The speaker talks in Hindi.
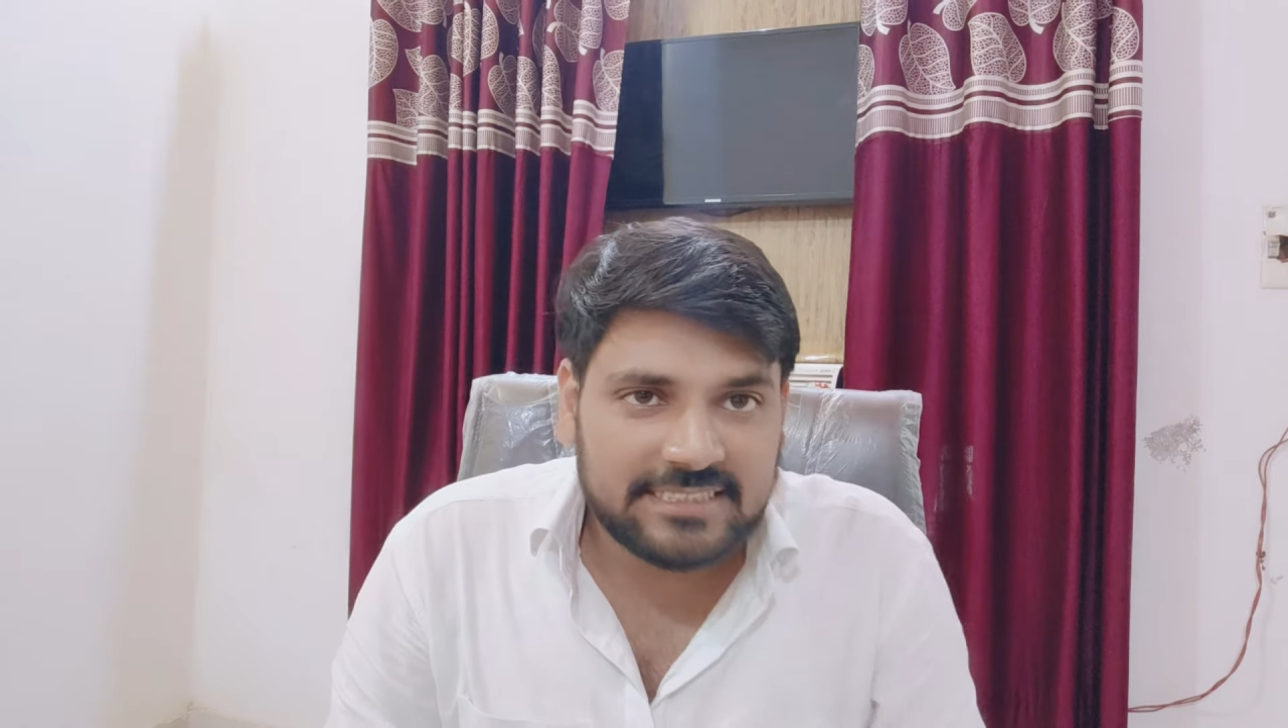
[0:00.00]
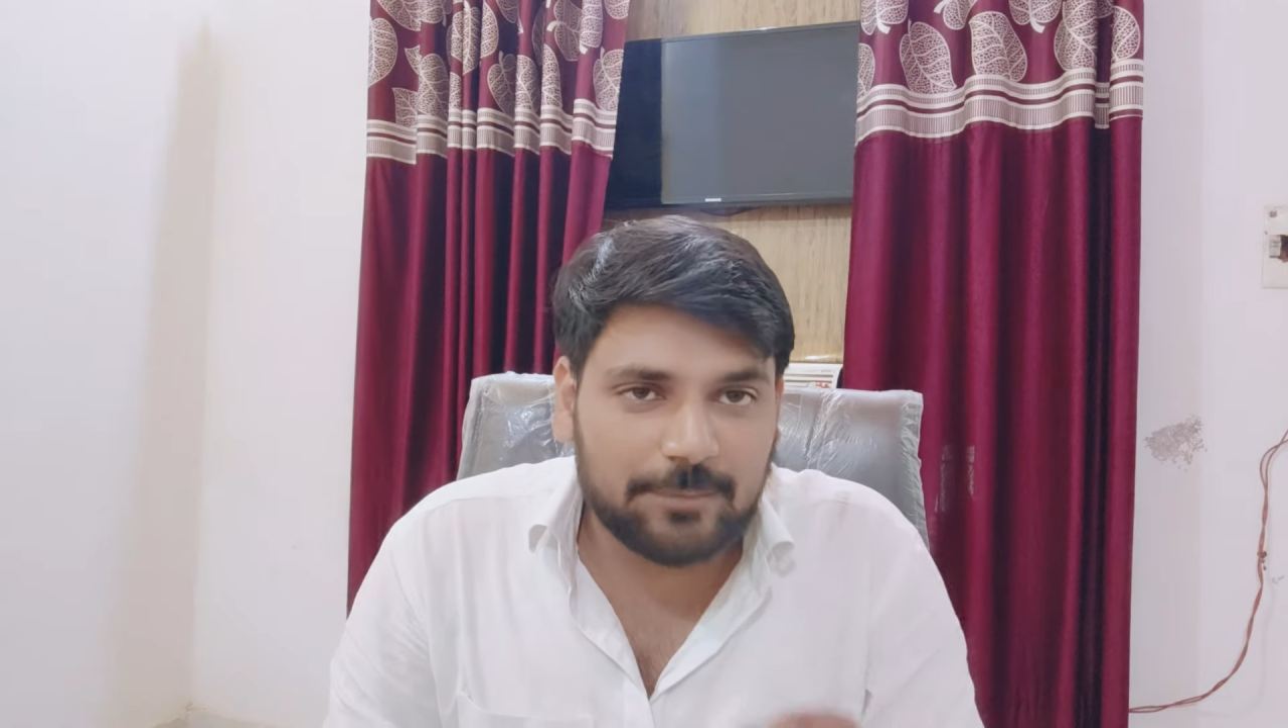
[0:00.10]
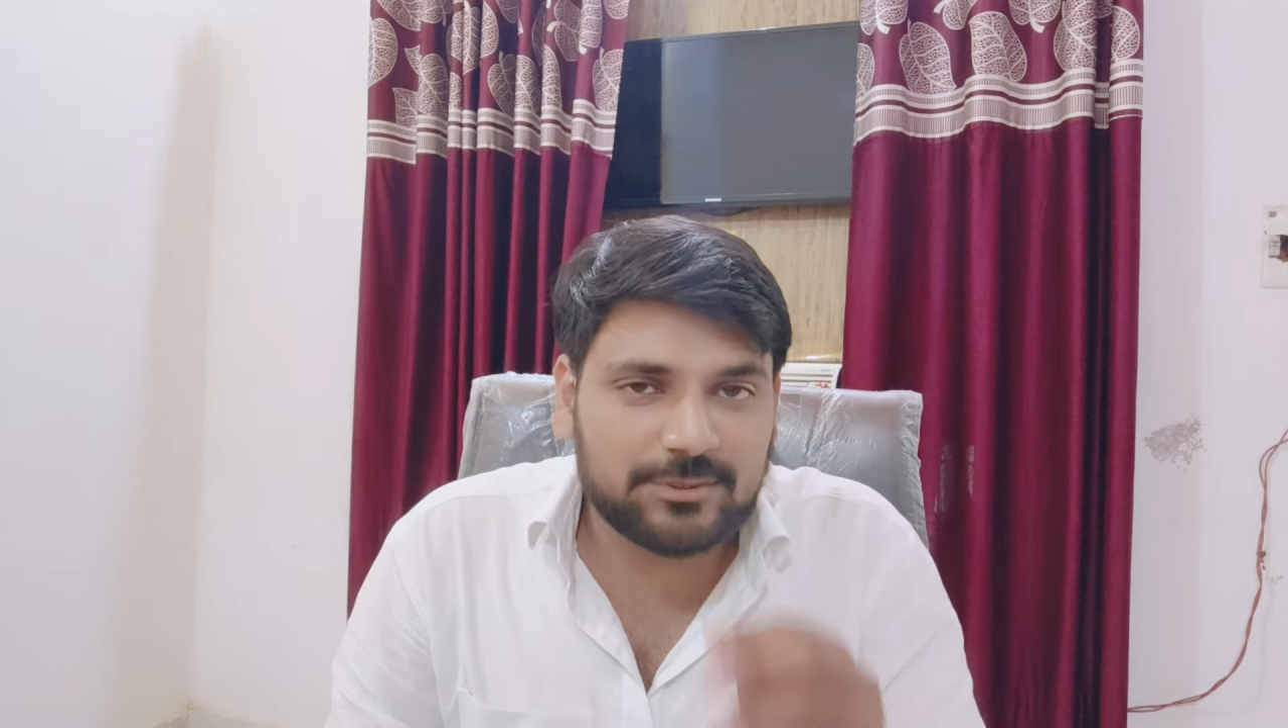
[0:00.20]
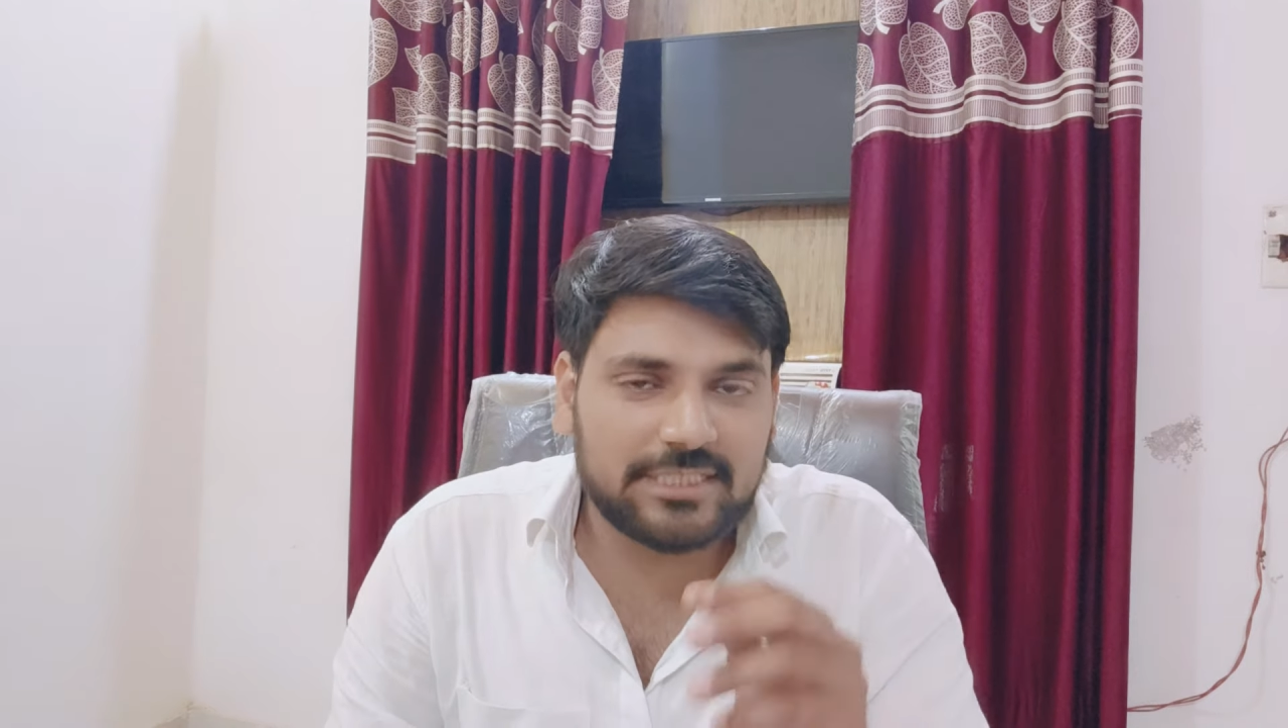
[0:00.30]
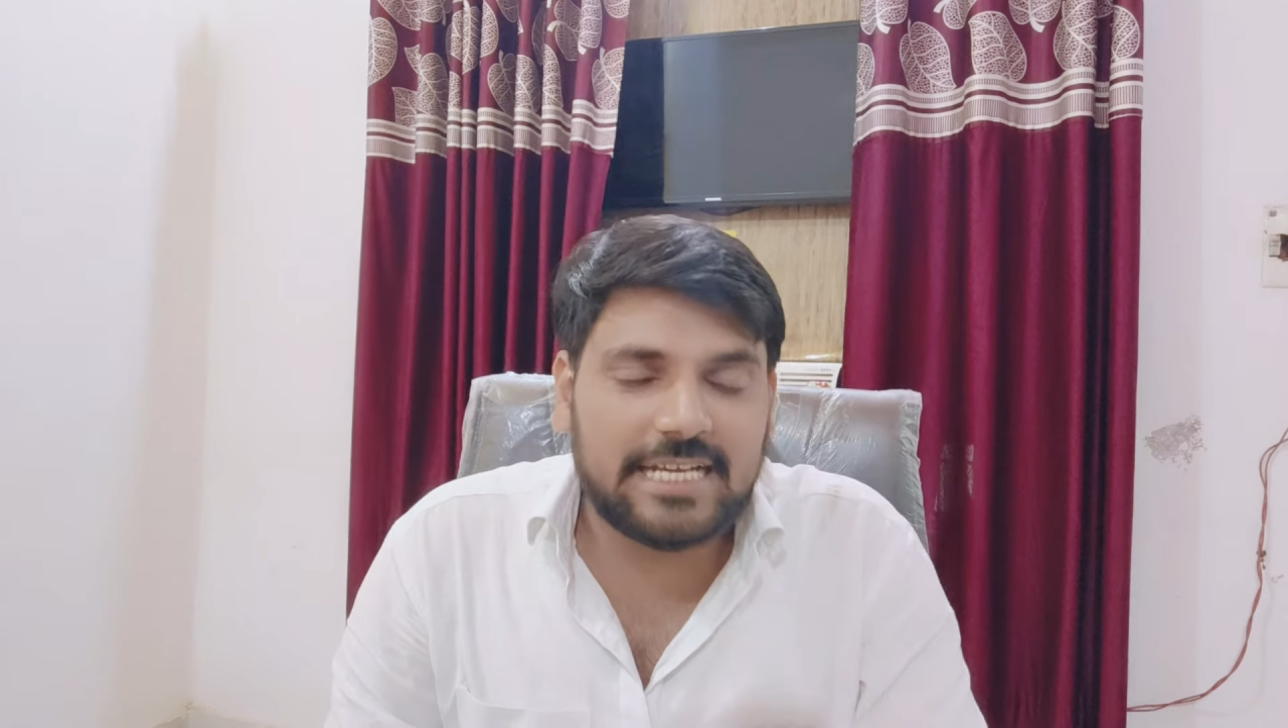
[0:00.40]

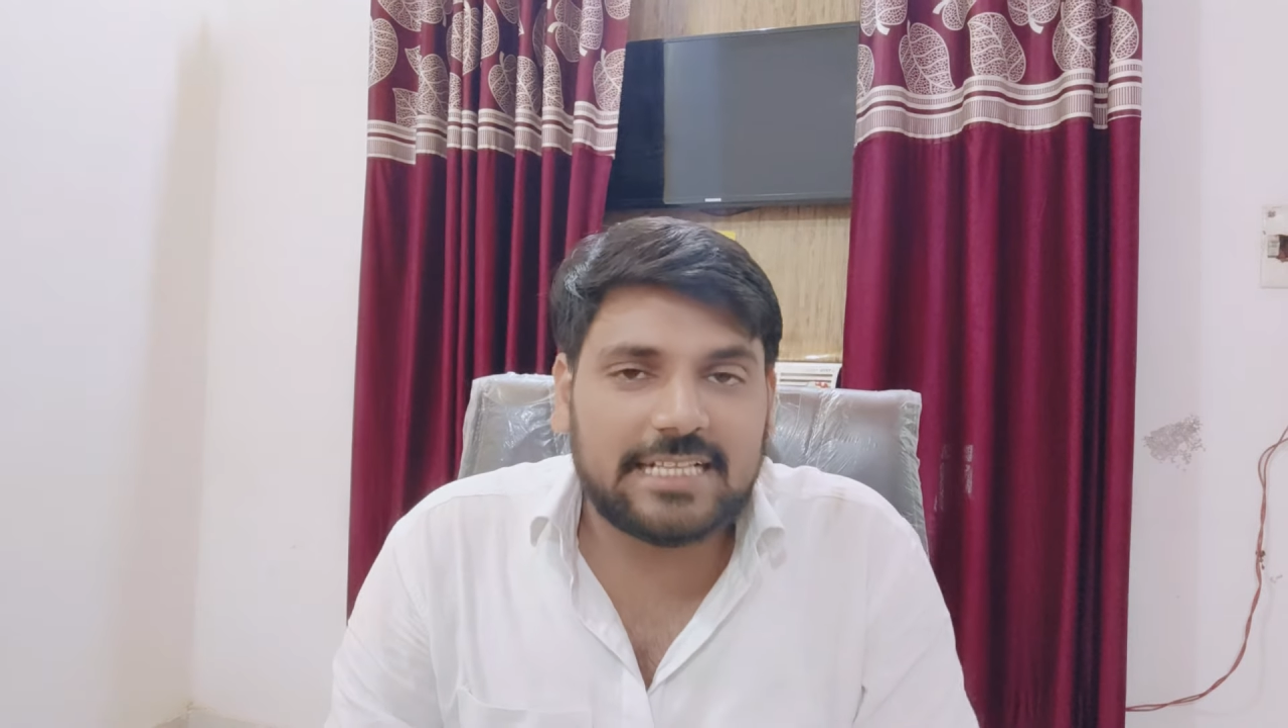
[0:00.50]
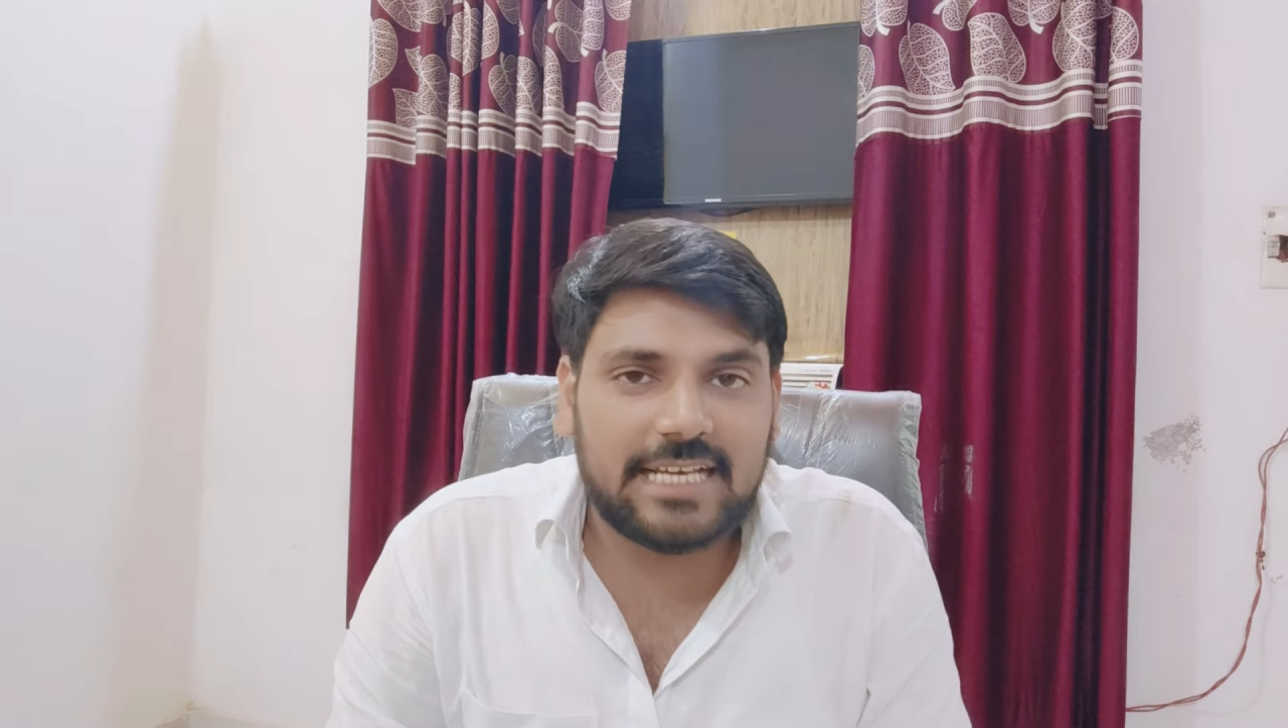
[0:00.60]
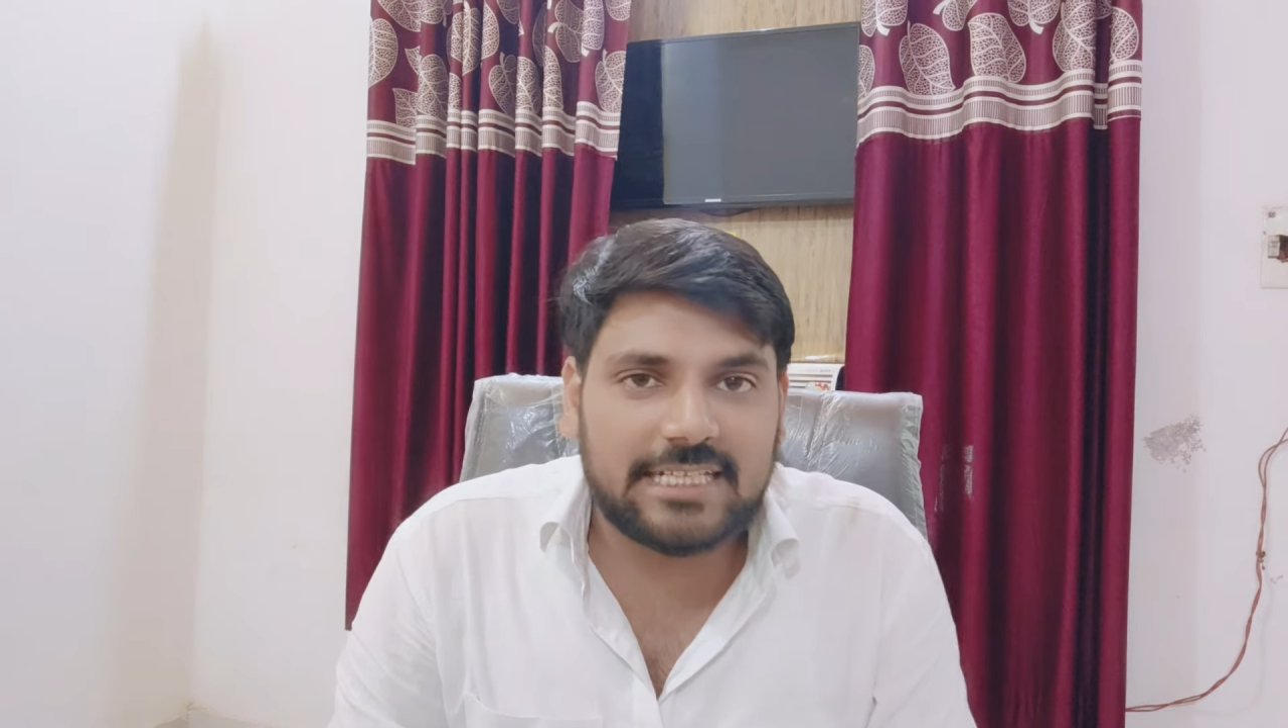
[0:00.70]
सबसे ज्यादा